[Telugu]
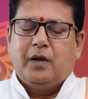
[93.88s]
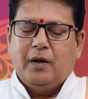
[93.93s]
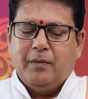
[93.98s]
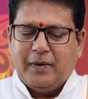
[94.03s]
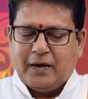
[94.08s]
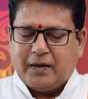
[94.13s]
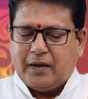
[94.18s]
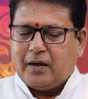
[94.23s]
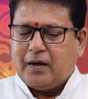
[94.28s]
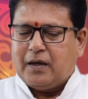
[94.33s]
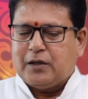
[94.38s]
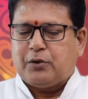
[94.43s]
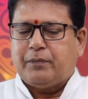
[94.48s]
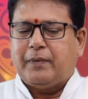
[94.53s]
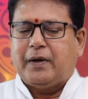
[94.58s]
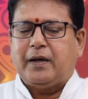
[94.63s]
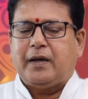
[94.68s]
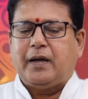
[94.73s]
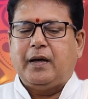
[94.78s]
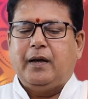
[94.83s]
ఈ మకర రాశి
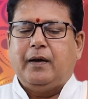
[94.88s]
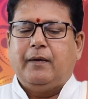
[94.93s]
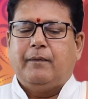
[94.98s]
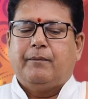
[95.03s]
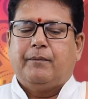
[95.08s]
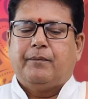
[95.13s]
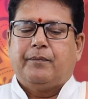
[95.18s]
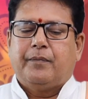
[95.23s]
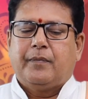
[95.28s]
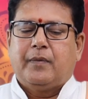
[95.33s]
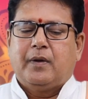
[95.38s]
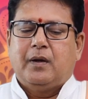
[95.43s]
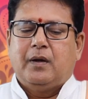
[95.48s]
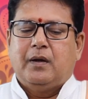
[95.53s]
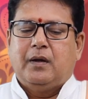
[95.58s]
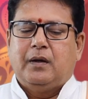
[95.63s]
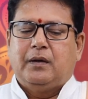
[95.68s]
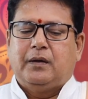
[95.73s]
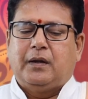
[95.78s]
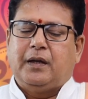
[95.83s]
వారికి
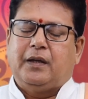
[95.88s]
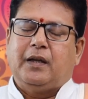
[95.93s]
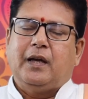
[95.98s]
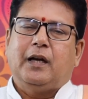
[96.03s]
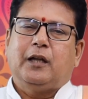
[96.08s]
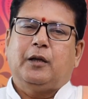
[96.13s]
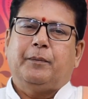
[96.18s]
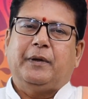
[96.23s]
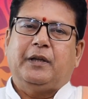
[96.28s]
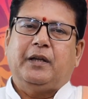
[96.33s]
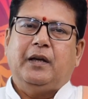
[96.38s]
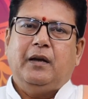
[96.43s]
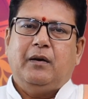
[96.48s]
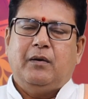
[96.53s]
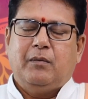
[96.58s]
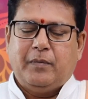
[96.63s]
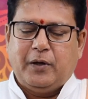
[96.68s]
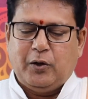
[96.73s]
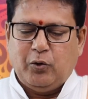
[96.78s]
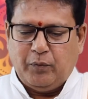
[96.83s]
తృతీయాధిపతి
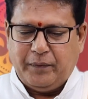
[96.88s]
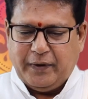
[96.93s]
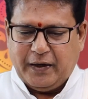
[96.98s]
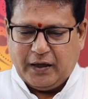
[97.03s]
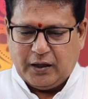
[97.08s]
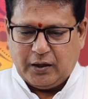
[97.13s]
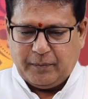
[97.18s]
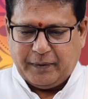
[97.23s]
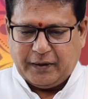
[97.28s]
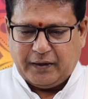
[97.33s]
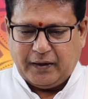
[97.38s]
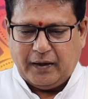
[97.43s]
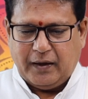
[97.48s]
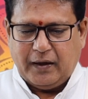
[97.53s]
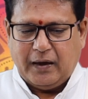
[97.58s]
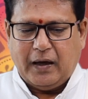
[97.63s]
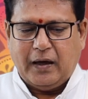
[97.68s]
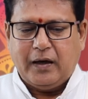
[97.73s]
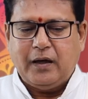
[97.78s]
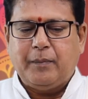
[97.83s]
మరియు వ్యయాధిపతి
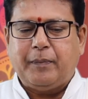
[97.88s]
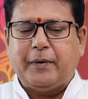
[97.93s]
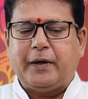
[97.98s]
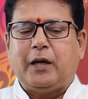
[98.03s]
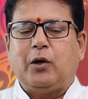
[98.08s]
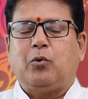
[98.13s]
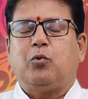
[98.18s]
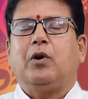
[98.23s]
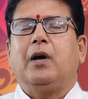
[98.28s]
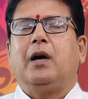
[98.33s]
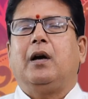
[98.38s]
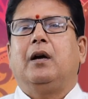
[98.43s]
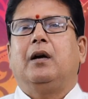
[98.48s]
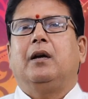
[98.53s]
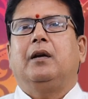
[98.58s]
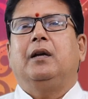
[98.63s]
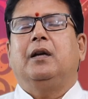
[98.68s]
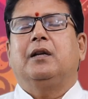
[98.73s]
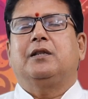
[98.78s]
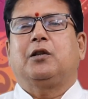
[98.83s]
అయినప్పటికీ కూడా
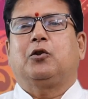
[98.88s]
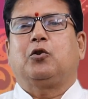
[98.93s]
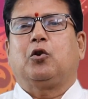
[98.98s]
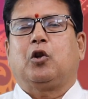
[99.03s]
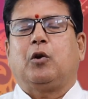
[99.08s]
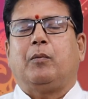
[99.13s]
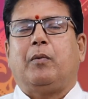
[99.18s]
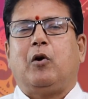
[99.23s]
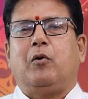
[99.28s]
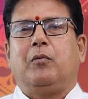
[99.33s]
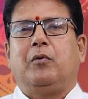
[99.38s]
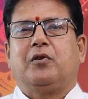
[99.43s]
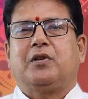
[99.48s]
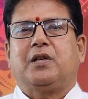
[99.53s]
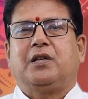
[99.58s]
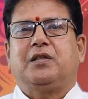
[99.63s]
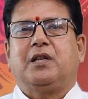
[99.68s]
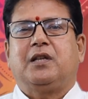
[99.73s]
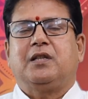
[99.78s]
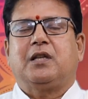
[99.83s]
ఈయన చతుర్థ భావంలో
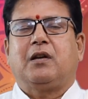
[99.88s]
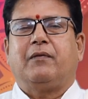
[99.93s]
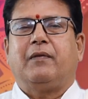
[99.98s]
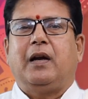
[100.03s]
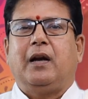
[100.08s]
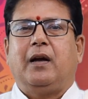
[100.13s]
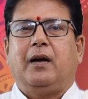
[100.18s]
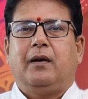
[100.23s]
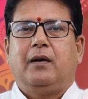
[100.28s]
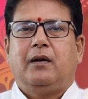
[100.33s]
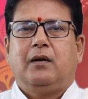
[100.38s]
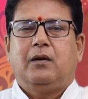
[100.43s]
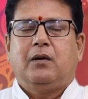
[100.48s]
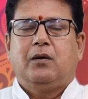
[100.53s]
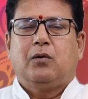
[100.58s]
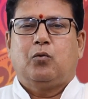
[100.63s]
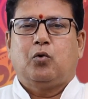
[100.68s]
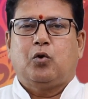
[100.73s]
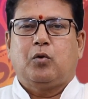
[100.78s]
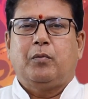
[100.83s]
సంచరించడం వల్ల
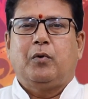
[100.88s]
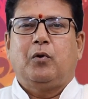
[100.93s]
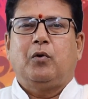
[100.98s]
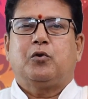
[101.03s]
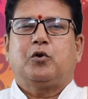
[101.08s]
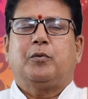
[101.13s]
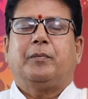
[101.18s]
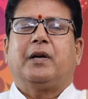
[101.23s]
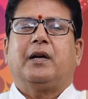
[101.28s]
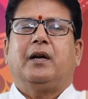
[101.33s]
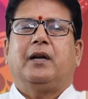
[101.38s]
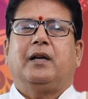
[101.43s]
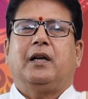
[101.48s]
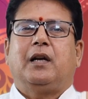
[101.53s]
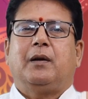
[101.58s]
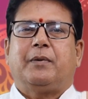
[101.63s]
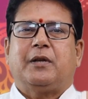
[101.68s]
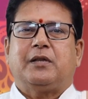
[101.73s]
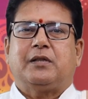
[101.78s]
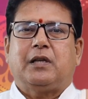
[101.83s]
కుటుంబంలో
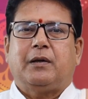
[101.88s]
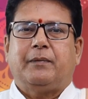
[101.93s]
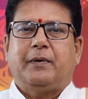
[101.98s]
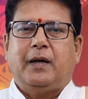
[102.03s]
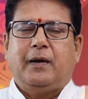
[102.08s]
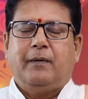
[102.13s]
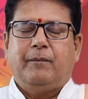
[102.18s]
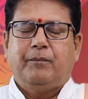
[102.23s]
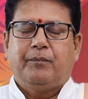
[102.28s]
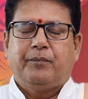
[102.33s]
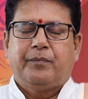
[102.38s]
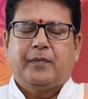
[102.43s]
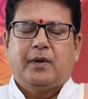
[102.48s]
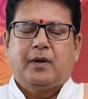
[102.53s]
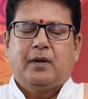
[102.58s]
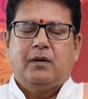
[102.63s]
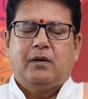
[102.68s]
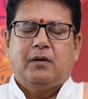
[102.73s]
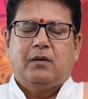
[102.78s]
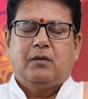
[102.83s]
శుభకార్యాల ప్రస్తావన
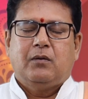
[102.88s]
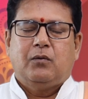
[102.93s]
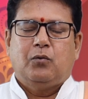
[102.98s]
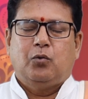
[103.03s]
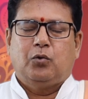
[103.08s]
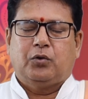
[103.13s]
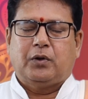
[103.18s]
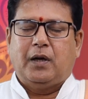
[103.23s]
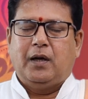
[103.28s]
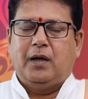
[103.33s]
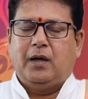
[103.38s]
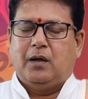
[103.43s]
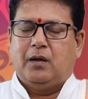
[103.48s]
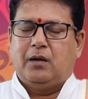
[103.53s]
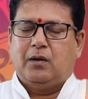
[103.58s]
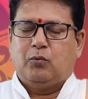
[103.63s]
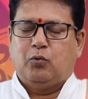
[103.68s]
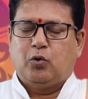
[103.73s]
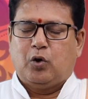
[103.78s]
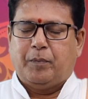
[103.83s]
నూతన
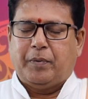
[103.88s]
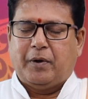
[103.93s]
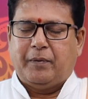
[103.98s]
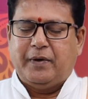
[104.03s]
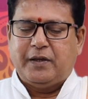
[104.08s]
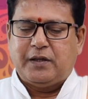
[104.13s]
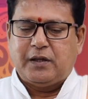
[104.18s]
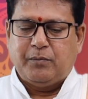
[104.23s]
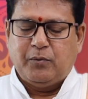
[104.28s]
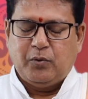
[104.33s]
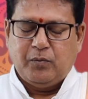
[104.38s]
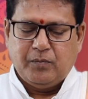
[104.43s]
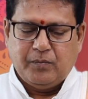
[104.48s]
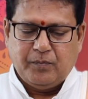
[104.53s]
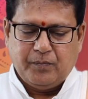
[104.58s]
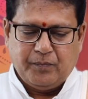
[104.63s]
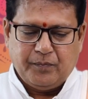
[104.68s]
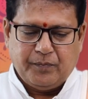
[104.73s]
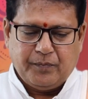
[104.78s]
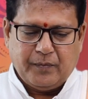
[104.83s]
గృహప్రవేశము
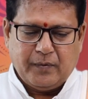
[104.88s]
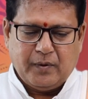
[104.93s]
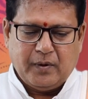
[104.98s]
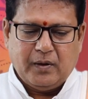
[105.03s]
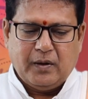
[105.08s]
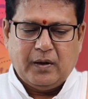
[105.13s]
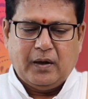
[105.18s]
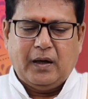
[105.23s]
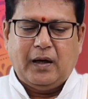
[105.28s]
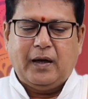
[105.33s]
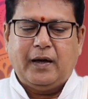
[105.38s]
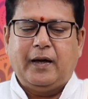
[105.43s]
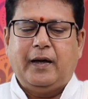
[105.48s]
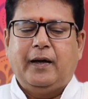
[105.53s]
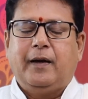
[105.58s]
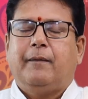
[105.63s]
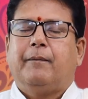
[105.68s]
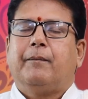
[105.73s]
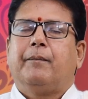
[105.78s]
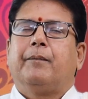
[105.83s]
అలాగే
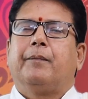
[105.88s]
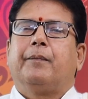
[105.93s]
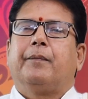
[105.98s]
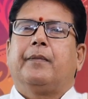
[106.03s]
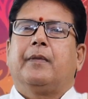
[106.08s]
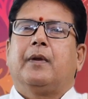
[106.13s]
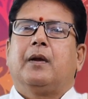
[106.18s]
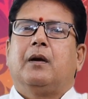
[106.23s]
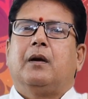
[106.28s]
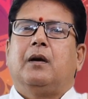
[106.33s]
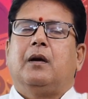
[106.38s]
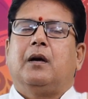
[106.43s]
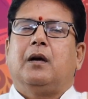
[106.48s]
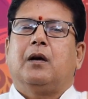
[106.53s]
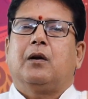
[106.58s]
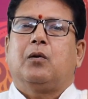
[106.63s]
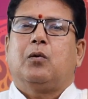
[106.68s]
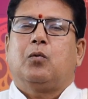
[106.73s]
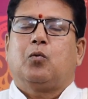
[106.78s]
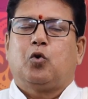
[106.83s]

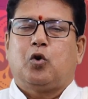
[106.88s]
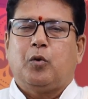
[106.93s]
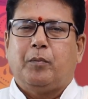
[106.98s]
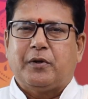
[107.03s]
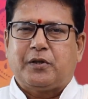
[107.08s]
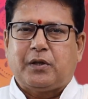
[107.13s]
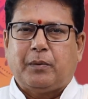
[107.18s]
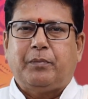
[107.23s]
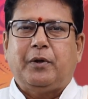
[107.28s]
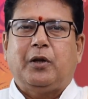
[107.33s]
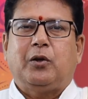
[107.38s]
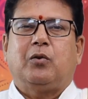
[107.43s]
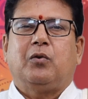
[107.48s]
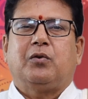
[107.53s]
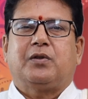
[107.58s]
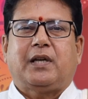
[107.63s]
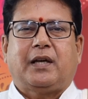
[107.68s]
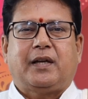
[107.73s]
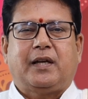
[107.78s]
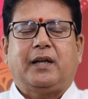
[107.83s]
కుటుంబ సభ్యులతో
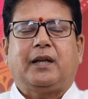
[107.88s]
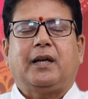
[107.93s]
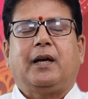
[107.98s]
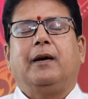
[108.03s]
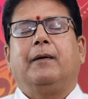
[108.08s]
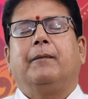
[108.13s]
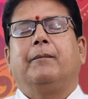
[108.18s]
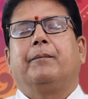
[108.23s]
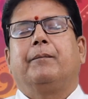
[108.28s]
సఖ్యత